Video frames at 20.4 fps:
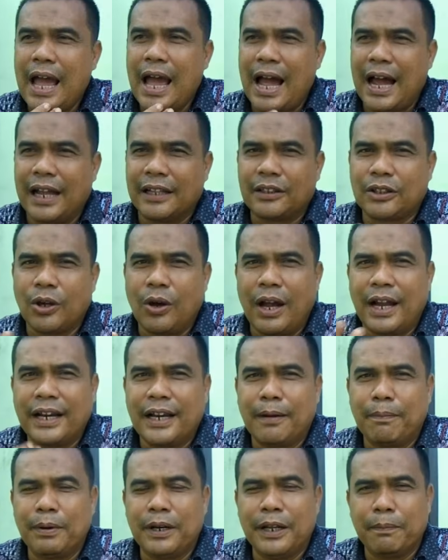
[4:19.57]
atau
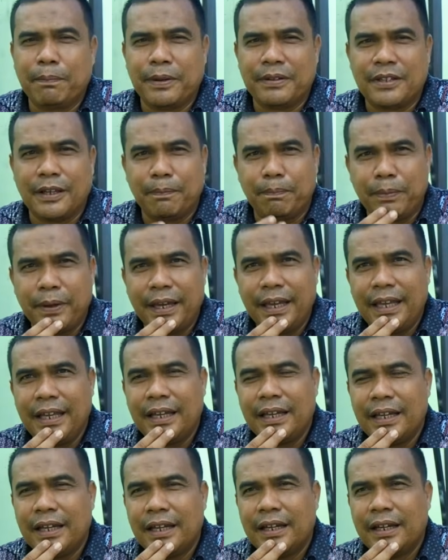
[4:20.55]
Anda beli
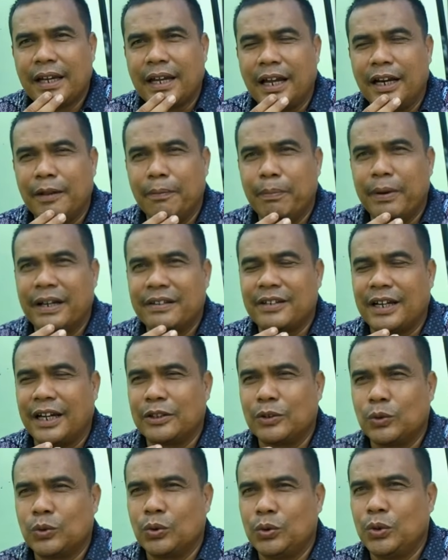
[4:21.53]
PCP kaliber
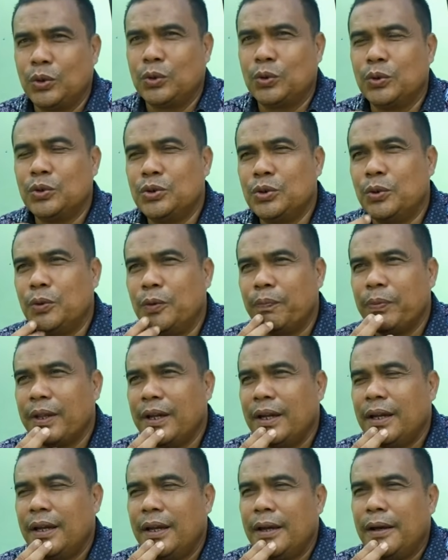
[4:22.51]
177.
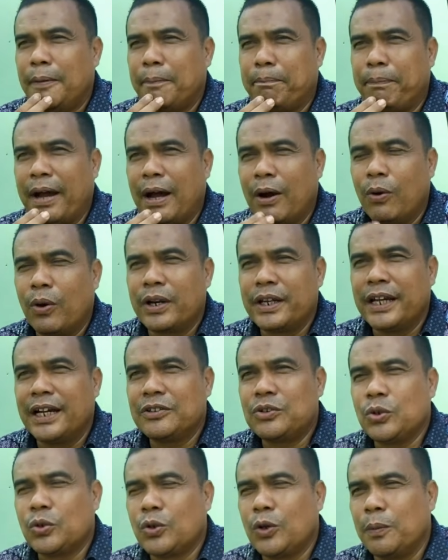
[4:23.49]
Powernya
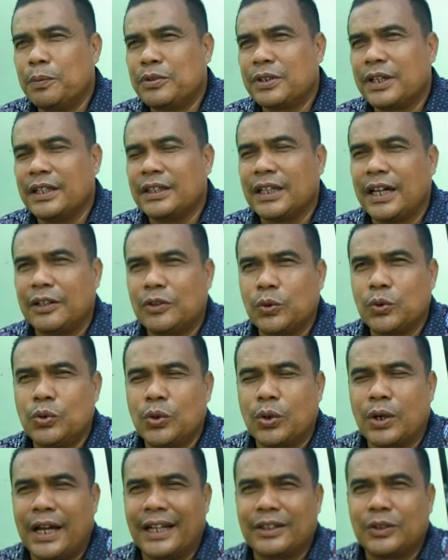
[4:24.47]
cukup sekitar
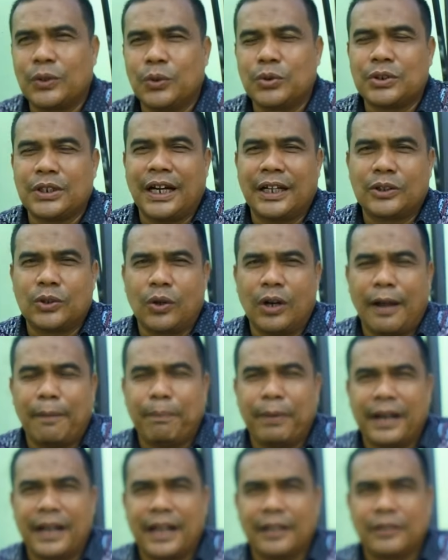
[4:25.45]
700 atau
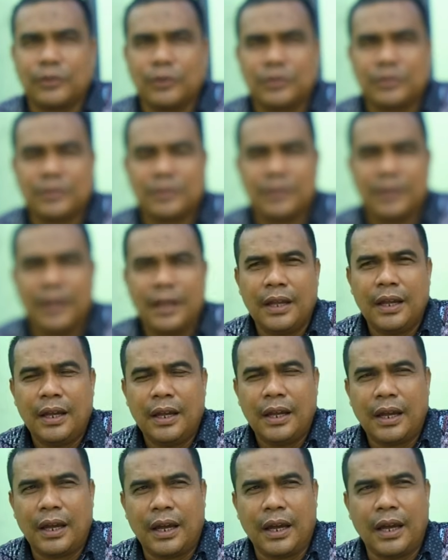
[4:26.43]
800
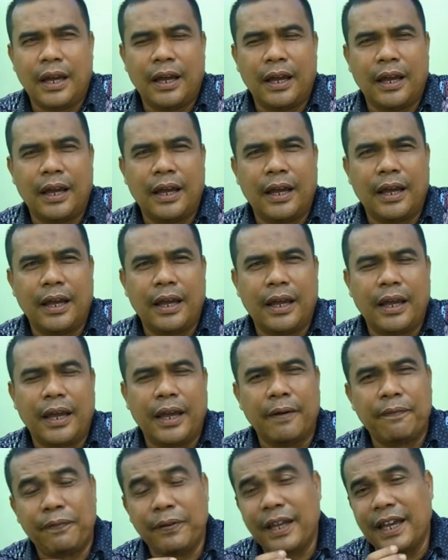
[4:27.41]
uh,
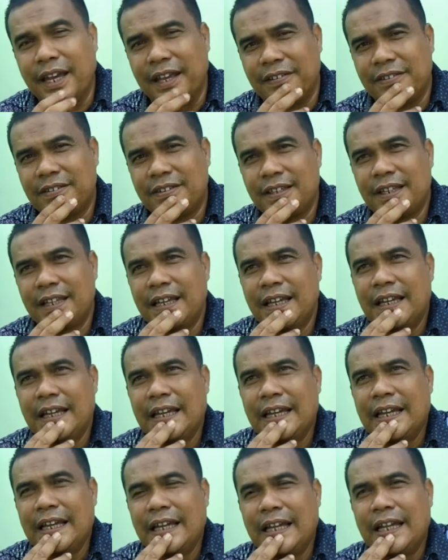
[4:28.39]
FPS
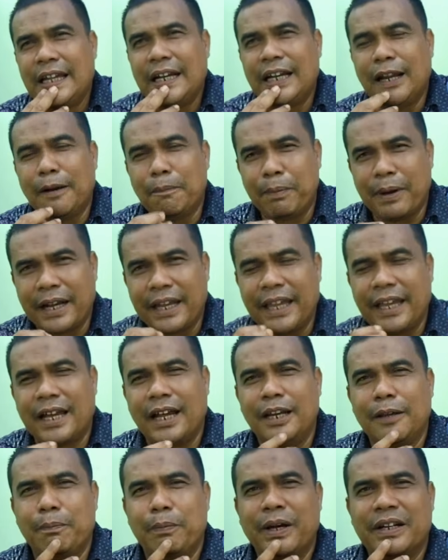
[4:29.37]
dan pakai
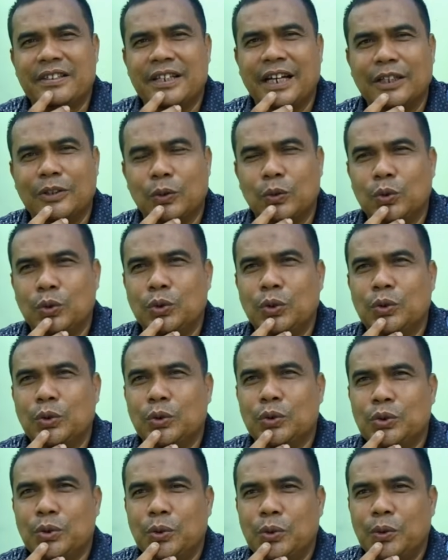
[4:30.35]
kaliber
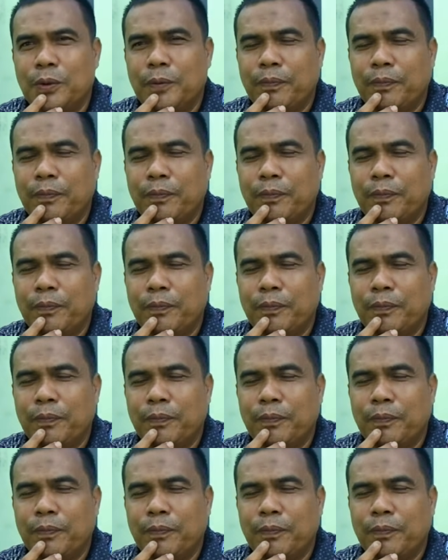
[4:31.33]
177.